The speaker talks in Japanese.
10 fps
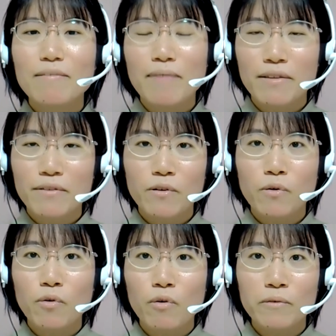毎
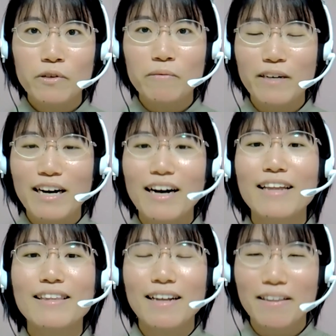月のホームルームが
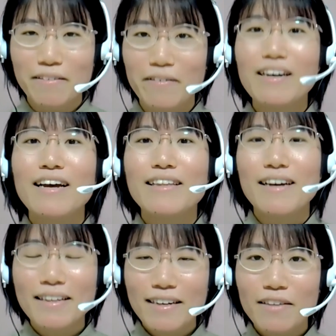あったりと、
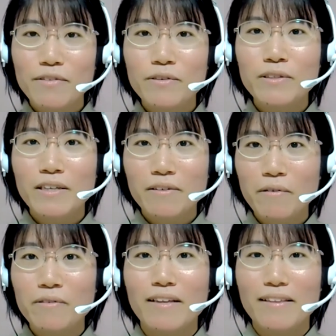なかなか通信
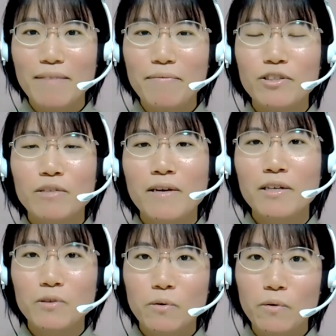講座って
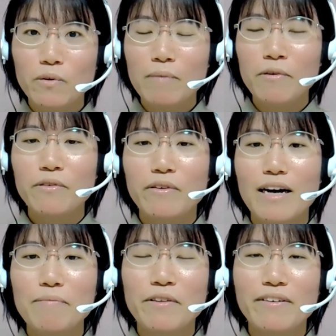モチベーションを保つの
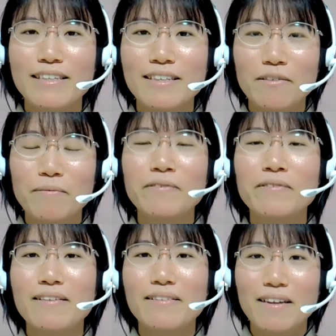が難しいと思うん
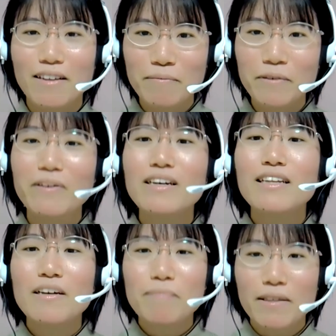ですけれども、
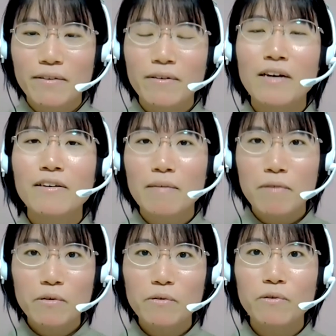まあ、通学
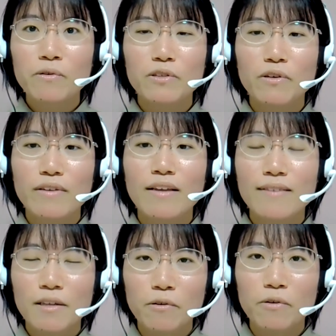並みの講師の先
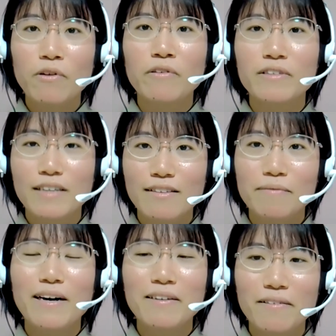生との距離の近さ
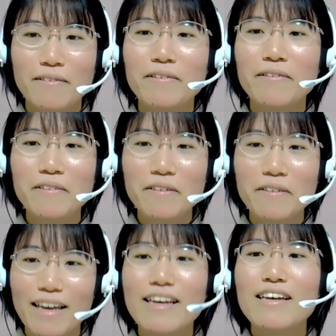もあるということ
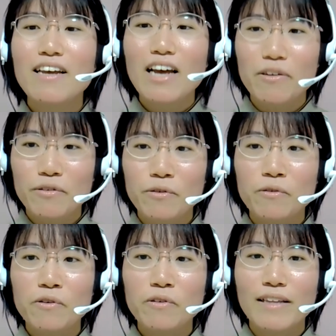で、そ
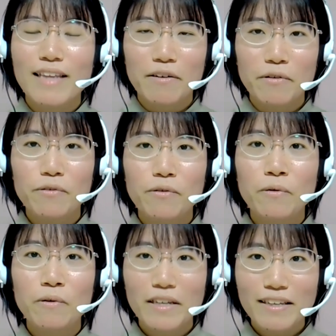のような点を総
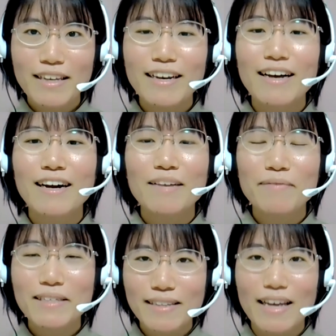合的に考え
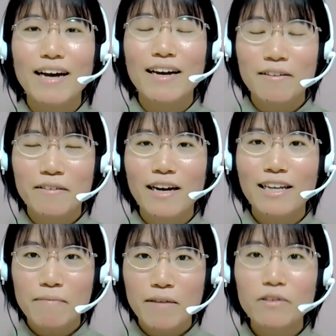まして、
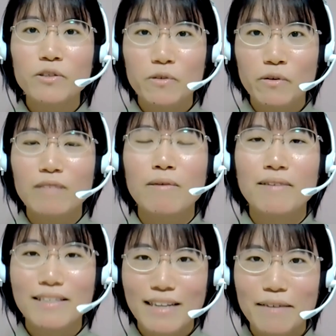アガルタアカデミーの受講を決め
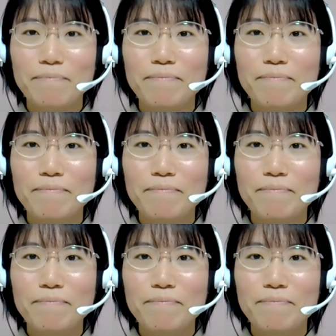ました。